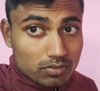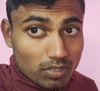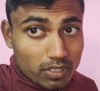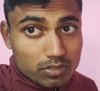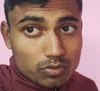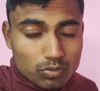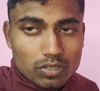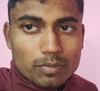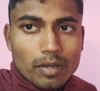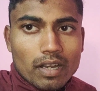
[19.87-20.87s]
चालीस
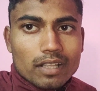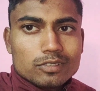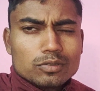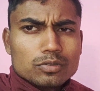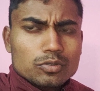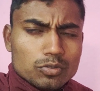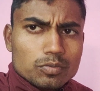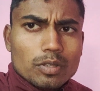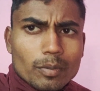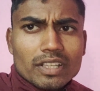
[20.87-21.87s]
सुनने में आ रहा है जो
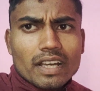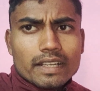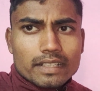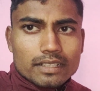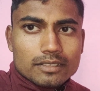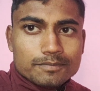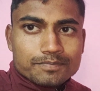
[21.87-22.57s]
यूट्यूबर बता रहे हैं